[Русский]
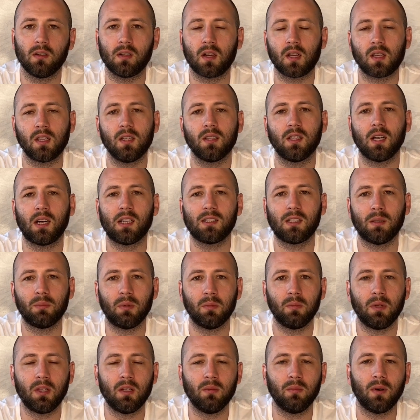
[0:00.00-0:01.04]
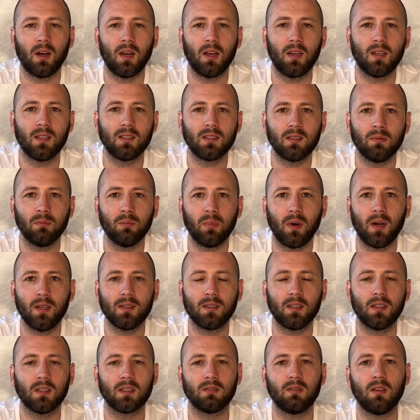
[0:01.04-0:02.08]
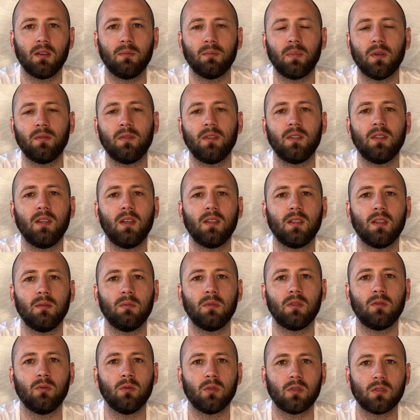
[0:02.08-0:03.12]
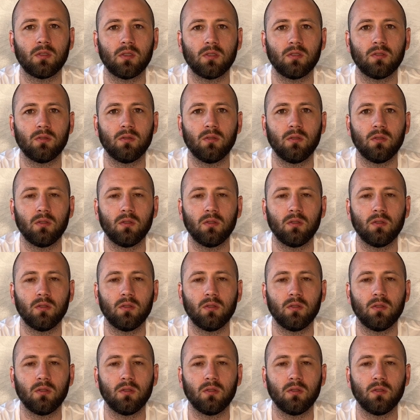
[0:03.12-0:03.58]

какие-то хотя бы минимальные симпатии своим поведением и твердостью,